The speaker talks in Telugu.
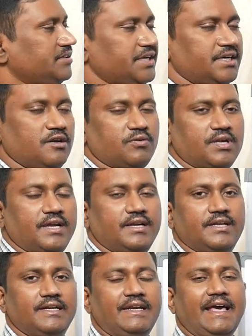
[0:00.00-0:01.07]
దేంట్లో
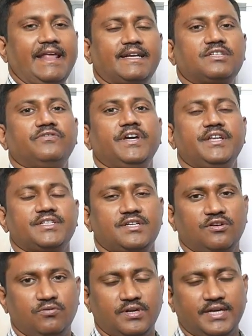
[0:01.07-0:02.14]
ఉన్నాయండి డైరెక్ట్
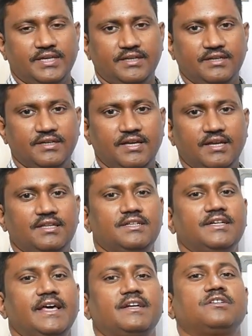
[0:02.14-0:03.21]
వేరియేషన్లో ఉన్నాయి లేదా
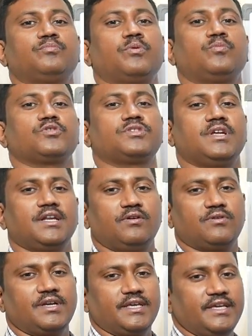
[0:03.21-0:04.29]
డైరెక్ట్ ప్రొపోర్షనల్గా
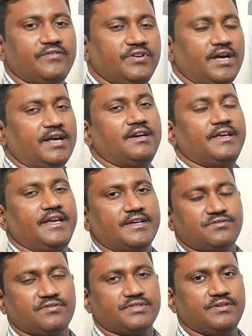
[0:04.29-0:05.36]
ఉన్నాయి ఎవ్రీ హండ్రెడ్కి
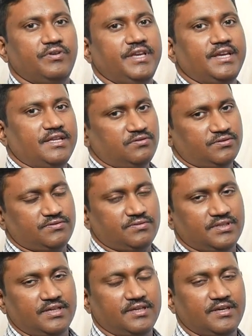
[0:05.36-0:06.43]
ఎక్స్ వస్తే వైకి ఎంత
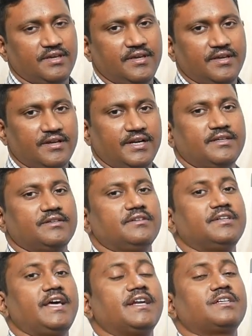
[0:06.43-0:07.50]
వస్తుంది రైట్
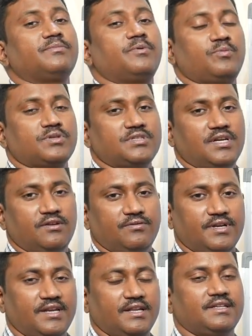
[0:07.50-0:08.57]
డైరెక్ట్ ప్రొపోర్షనల్లో
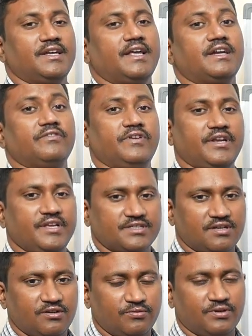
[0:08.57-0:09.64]
ఉన్నాయి లేదా డైరెక్ట్
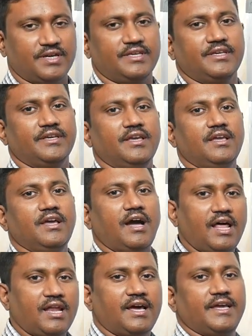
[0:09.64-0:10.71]
వేరియేషన్లో ఉన్నాయి
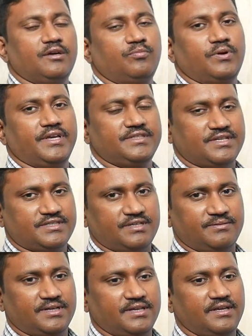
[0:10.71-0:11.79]
అలా అయినప్పుడు ఏం
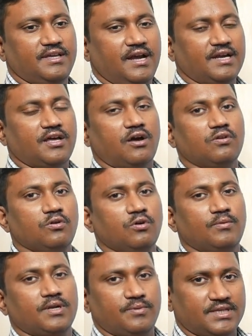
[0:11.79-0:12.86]
చేస్తామంటే అంటే
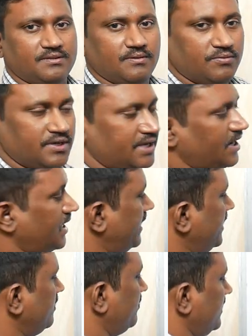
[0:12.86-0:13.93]
అనులోమ అనుపాతంలో ఉన్నాయి అలా
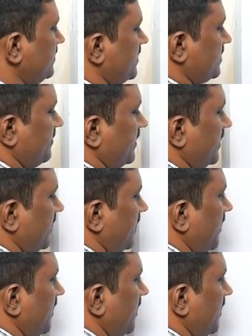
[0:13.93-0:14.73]
అయినప్పుడు ఏం చేస్తామంటే